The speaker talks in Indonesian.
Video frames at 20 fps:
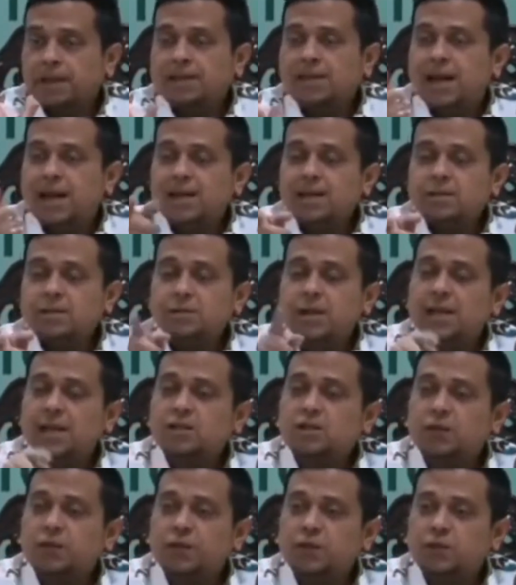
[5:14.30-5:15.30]
Dan
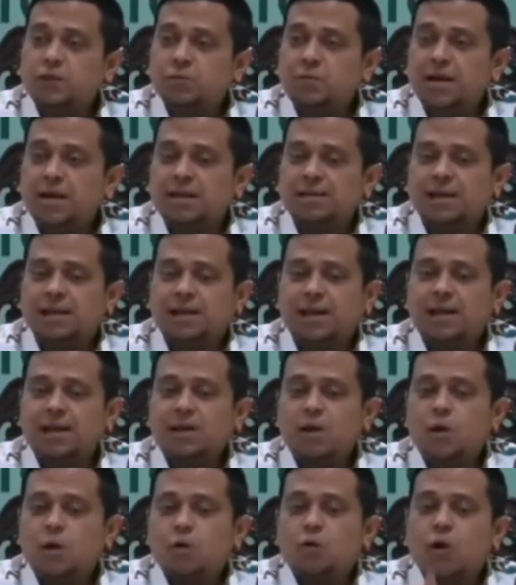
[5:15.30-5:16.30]
surat Sof itu
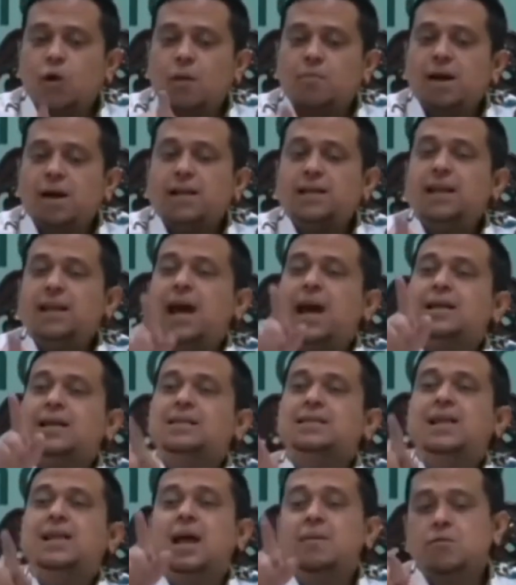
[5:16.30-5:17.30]
mengatakan waman
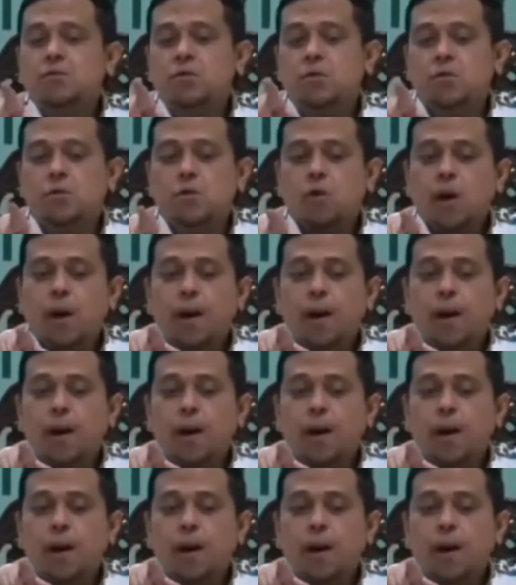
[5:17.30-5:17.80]
azlamu